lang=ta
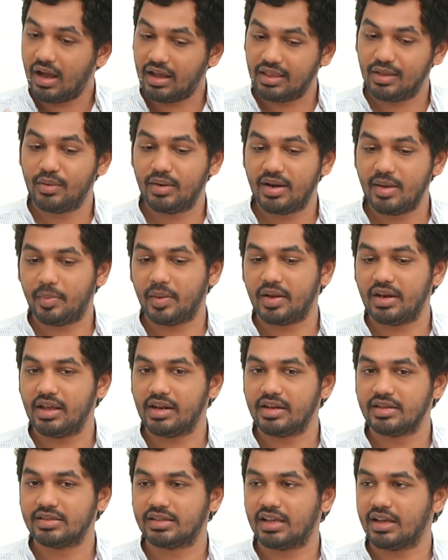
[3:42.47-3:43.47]
அதை விட பெரிய
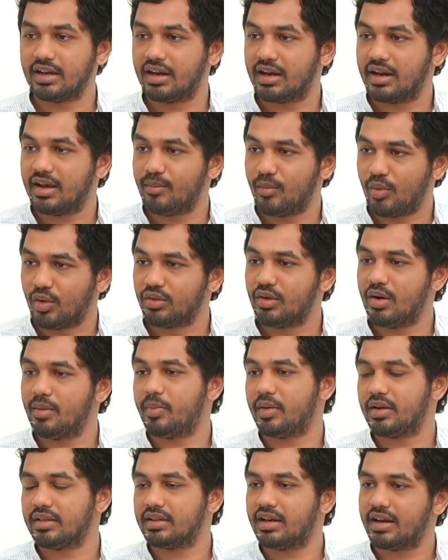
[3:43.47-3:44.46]
ரிஸ்க் என்னென்னா
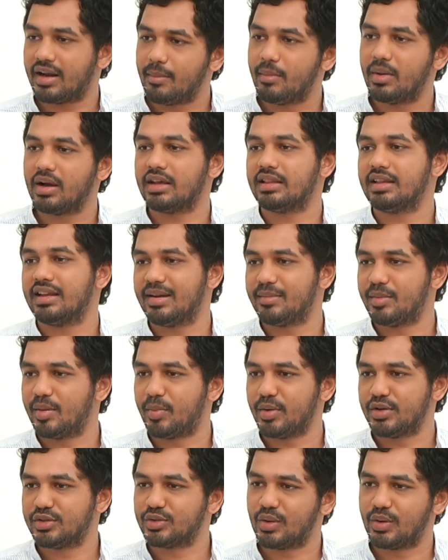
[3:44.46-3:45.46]
மொதல் படத்தில் நம்ம கதையை நம்ம
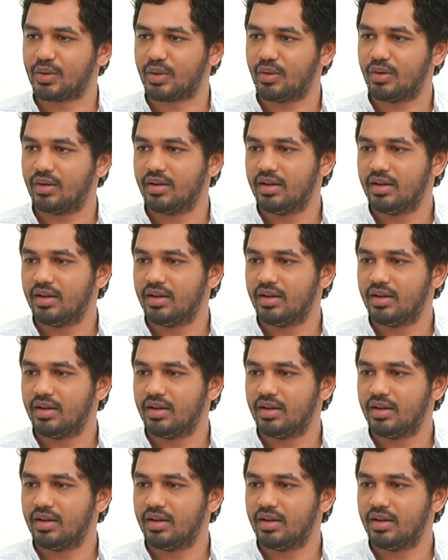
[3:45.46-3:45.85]
போய் சொல்கிறோம்